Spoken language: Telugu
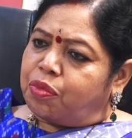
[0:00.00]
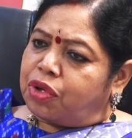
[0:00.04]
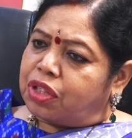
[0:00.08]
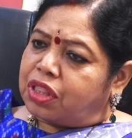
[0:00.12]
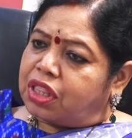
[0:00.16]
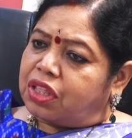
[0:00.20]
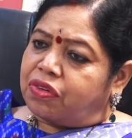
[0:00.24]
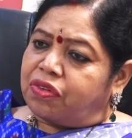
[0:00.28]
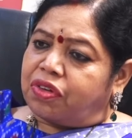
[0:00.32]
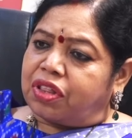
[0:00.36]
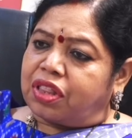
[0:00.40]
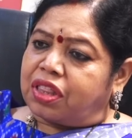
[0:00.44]

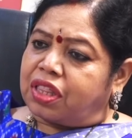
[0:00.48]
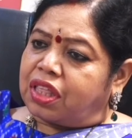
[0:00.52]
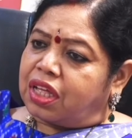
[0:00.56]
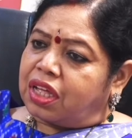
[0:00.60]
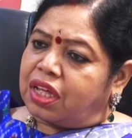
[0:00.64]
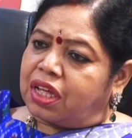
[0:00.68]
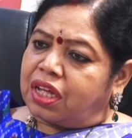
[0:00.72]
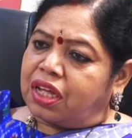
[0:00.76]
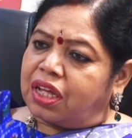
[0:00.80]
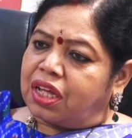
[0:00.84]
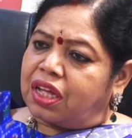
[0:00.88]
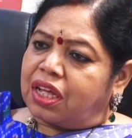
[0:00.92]
మొత్తం అంతా
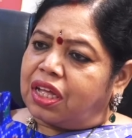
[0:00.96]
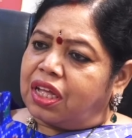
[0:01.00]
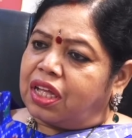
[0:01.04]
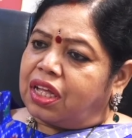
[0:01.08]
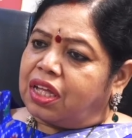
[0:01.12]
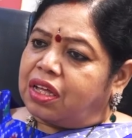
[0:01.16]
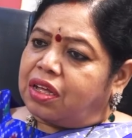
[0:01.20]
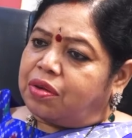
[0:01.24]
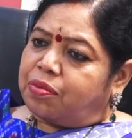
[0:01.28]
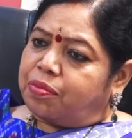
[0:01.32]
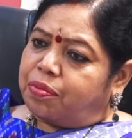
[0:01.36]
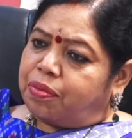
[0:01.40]

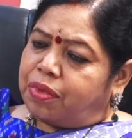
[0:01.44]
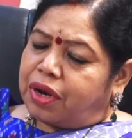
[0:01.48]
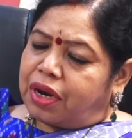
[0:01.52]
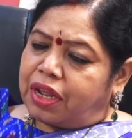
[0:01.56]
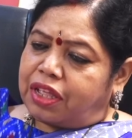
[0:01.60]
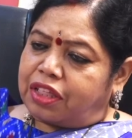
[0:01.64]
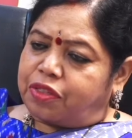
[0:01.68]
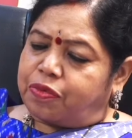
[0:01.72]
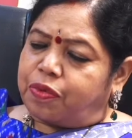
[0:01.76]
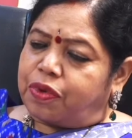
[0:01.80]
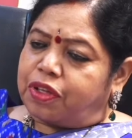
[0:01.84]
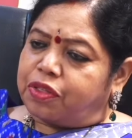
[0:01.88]

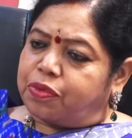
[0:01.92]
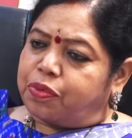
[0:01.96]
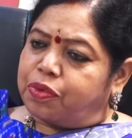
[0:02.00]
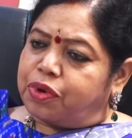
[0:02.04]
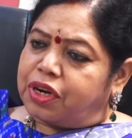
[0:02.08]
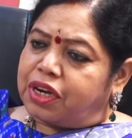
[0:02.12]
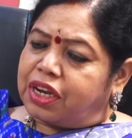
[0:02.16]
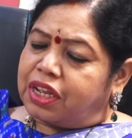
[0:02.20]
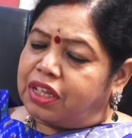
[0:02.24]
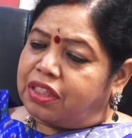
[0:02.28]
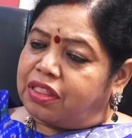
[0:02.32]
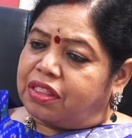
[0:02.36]

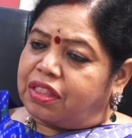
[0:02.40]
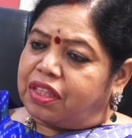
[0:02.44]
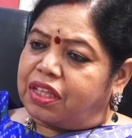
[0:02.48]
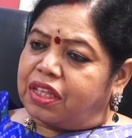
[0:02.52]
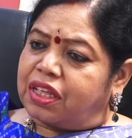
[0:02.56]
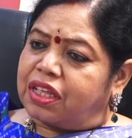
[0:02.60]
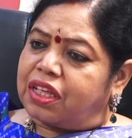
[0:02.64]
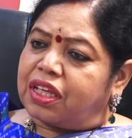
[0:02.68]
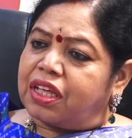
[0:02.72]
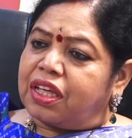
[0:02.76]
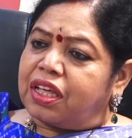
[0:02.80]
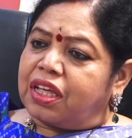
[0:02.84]
రెస్పాన్సిబిలిటీ ఇచ్చి
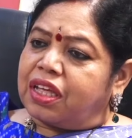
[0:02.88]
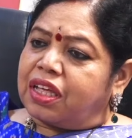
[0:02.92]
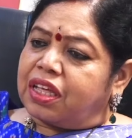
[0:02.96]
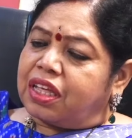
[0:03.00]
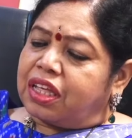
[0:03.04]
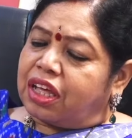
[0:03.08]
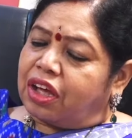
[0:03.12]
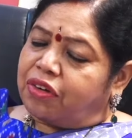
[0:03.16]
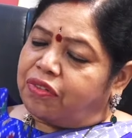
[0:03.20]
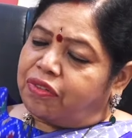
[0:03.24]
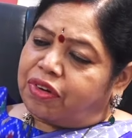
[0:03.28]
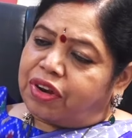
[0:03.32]

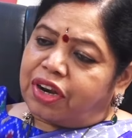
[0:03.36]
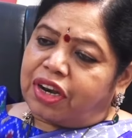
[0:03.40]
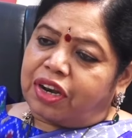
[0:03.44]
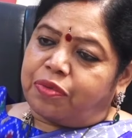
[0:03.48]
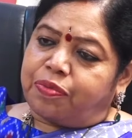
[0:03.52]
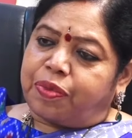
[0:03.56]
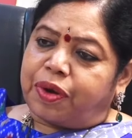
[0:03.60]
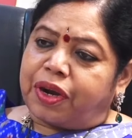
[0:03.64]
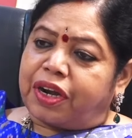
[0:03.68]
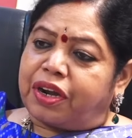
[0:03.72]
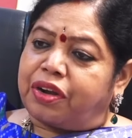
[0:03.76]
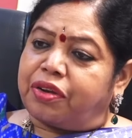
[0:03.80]
ఎవరిని
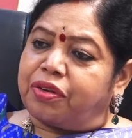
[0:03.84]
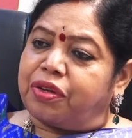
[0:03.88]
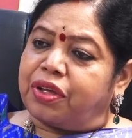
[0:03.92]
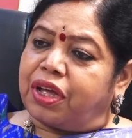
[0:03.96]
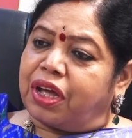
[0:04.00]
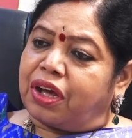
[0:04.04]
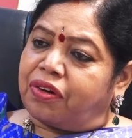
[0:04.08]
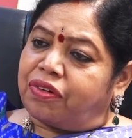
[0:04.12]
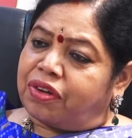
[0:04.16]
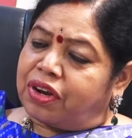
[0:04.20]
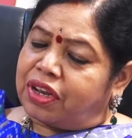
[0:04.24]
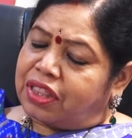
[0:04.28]
పెట్టు
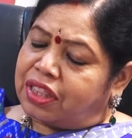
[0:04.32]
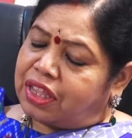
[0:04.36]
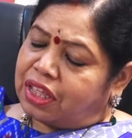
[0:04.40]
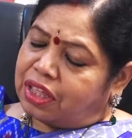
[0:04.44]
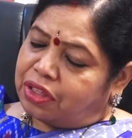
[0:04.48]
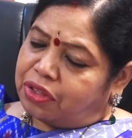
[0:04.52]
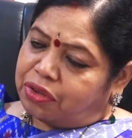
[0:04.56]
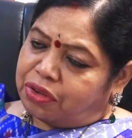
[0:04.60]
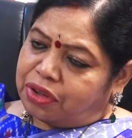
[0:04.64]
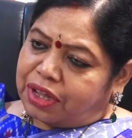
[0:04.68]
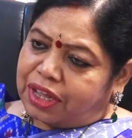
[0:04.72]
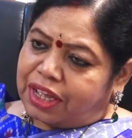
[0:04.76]
ఎవరిని
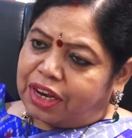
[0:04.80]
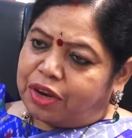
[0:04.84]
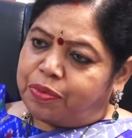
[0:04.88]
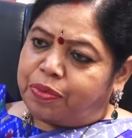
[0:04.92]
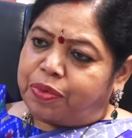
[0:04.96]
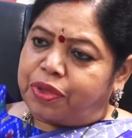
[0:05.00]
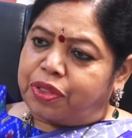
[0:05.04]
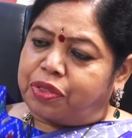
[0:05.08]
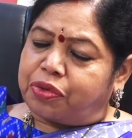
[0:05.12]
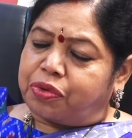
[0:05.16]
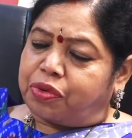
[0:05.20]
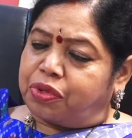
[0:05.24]
చెయ్యి
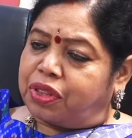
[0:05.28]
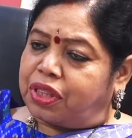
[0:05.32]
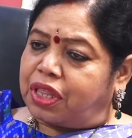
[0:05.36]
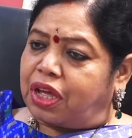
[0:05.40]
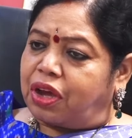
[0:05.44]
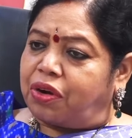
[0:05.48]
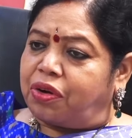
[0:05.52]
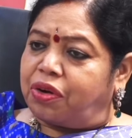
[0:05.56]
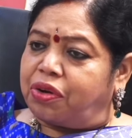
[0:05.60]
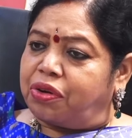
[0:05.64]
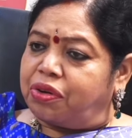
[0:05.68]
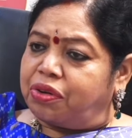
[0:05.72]
గెలిపించుకుని
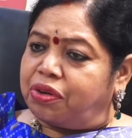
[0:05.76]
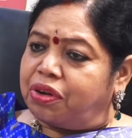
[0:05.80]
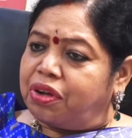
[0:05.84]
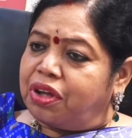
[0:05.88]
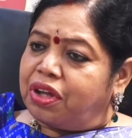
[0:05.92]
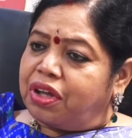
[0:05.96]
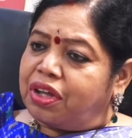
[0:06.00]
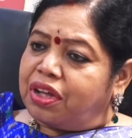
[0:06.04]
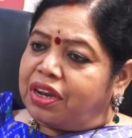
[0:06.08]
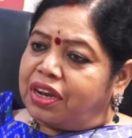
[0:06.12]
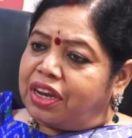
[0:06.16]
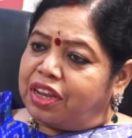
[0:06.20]
తేవడం
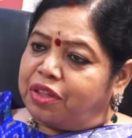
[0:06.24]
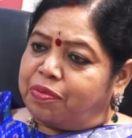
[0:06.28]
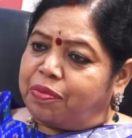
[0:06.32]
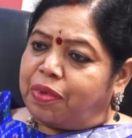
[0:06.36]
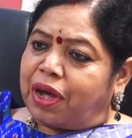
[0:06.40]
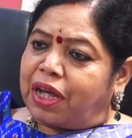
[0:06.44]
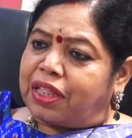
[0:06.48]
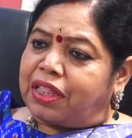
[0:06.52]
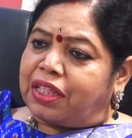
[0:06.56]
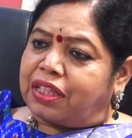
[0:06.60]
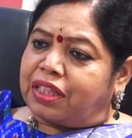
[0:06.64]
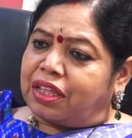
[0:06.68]
నీ
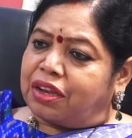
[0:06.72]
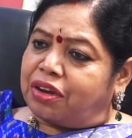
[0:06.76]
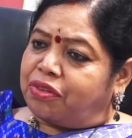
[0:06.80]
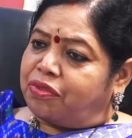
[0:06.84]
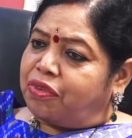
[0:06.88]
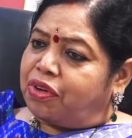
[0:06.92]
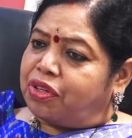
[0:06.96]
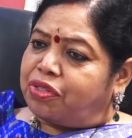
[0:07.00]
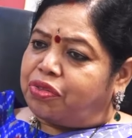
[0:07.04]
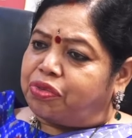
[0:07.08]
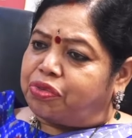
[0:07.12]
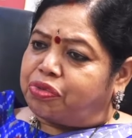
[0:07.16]
బాధ్యత
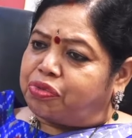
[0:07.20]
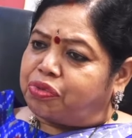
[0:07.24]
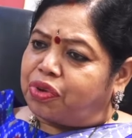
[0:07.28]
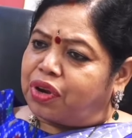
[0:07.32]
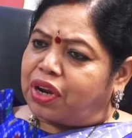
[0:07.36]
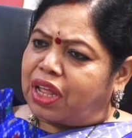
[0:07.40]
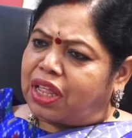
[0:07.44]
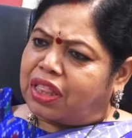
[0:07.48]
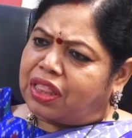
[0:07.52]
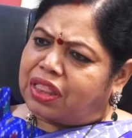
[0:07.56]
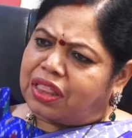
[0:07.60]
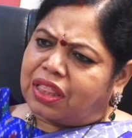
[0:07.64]
నువ్వే చూసుకొని
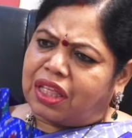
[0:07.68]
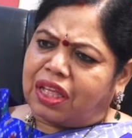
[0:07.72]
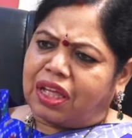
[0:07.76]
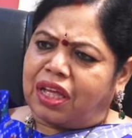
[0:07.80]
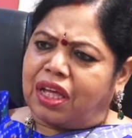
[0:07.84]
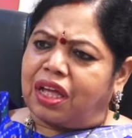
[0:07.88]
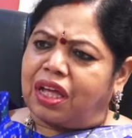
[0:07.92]
అంత